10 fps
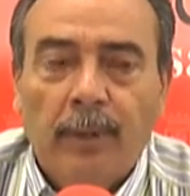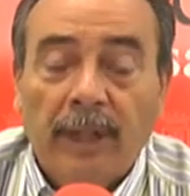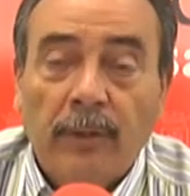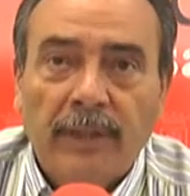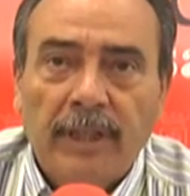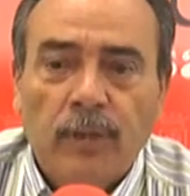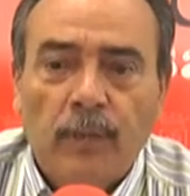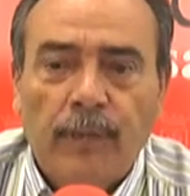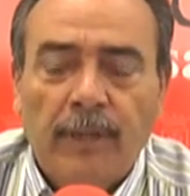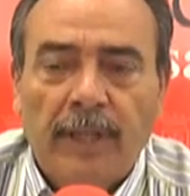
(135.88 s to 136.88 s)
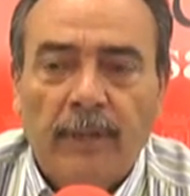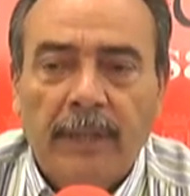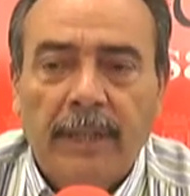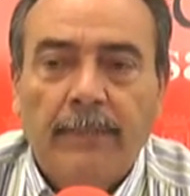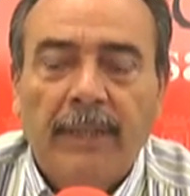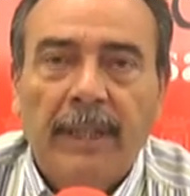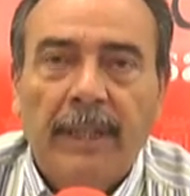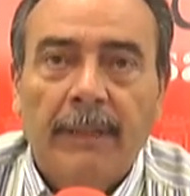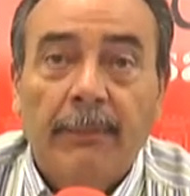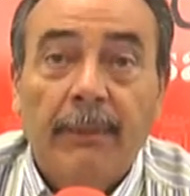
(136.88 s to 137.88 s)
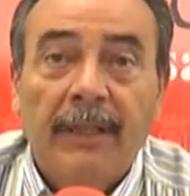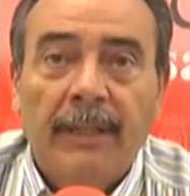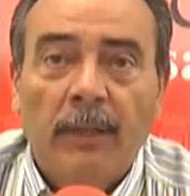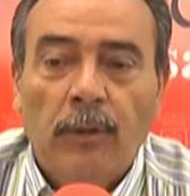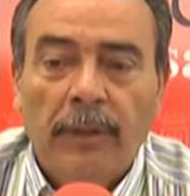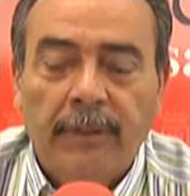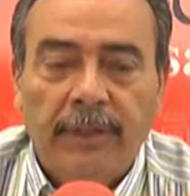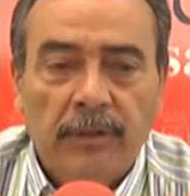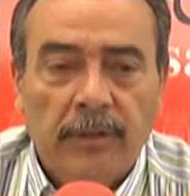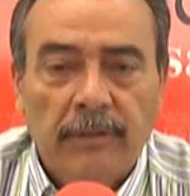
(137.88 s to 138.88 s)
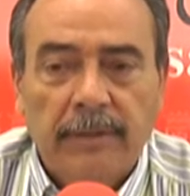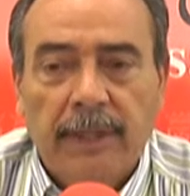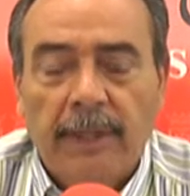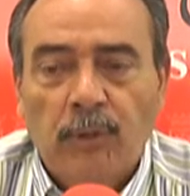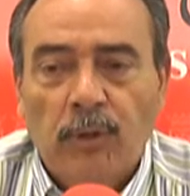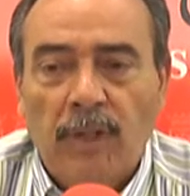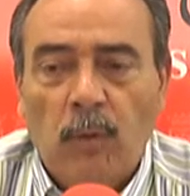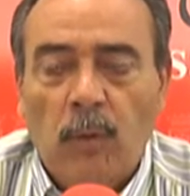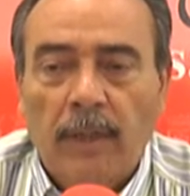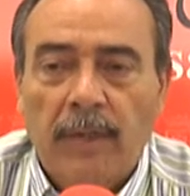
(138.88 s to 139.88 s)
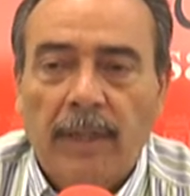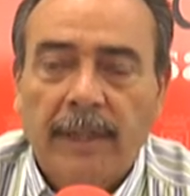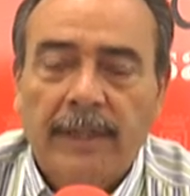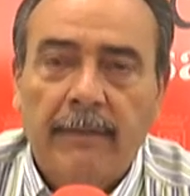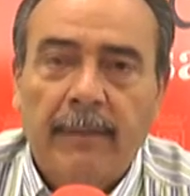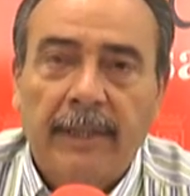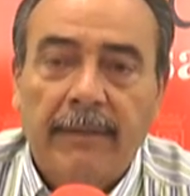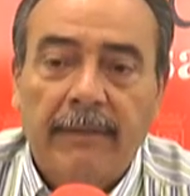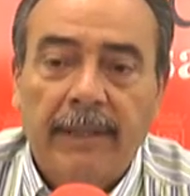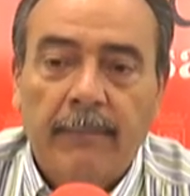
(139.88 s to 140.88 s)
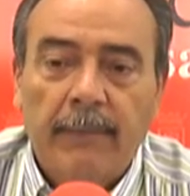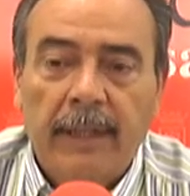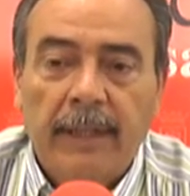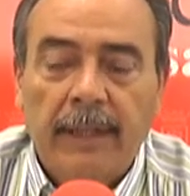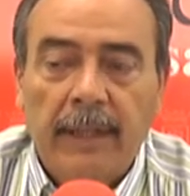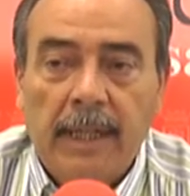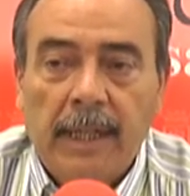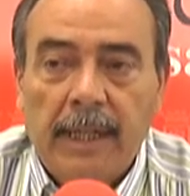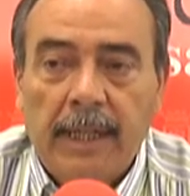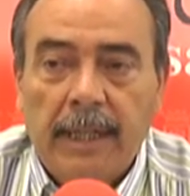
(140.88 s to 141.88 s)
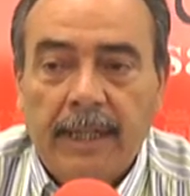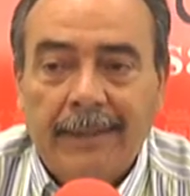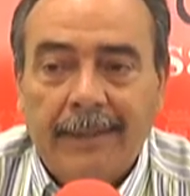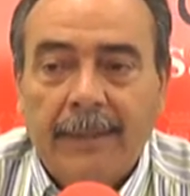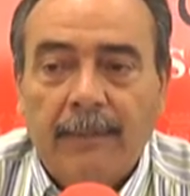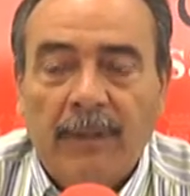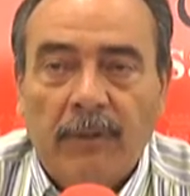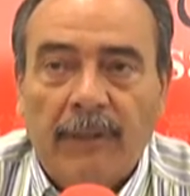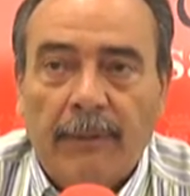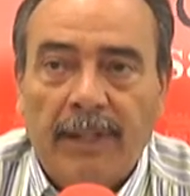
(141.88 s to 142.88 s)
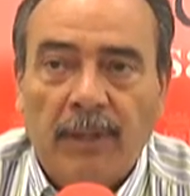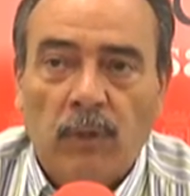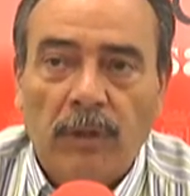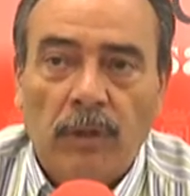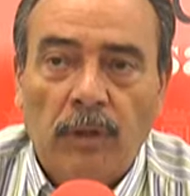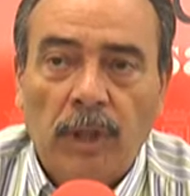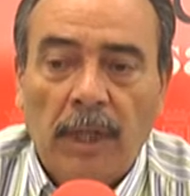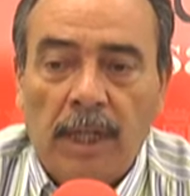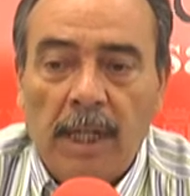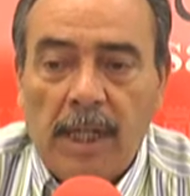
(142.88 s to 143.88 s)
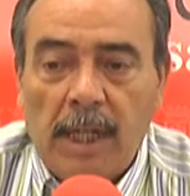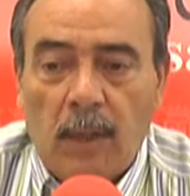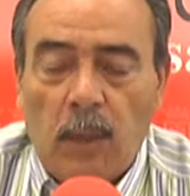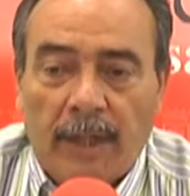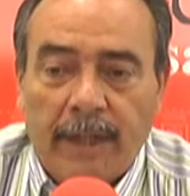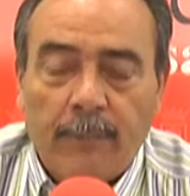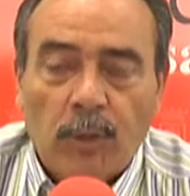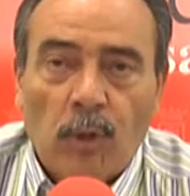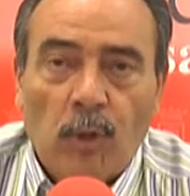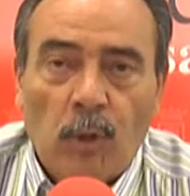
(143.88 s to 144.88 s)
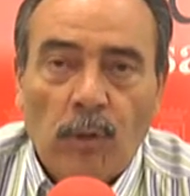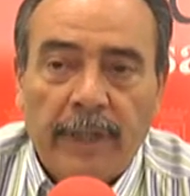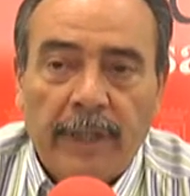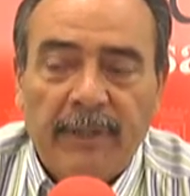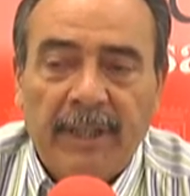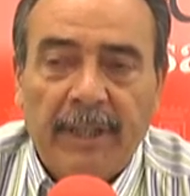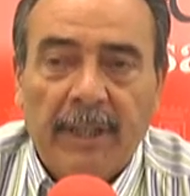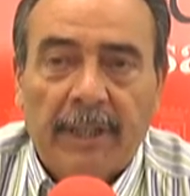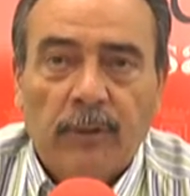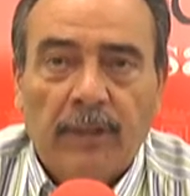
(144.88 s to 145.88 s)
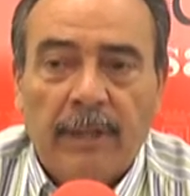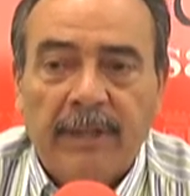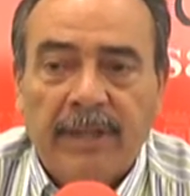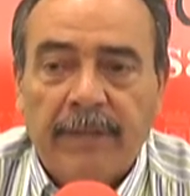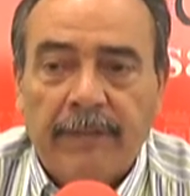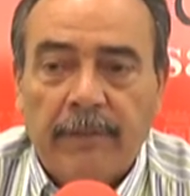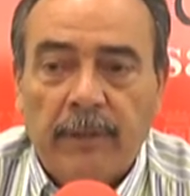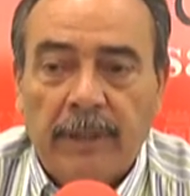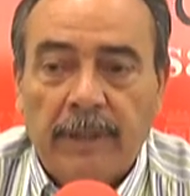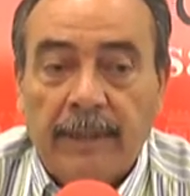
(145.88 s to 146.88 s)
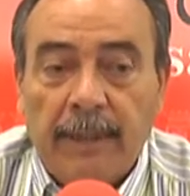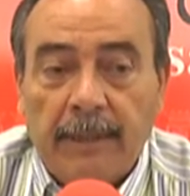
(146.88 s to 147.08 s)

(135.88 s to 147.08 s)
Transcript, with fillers: porque no tienen solucionado el tema de las viviendas de los olivillos, llegamos a un acuerdo ya que es en el mes de diciembre ese tema no estaba resuelto, lo haríamos conjuntamente las dos administraciones.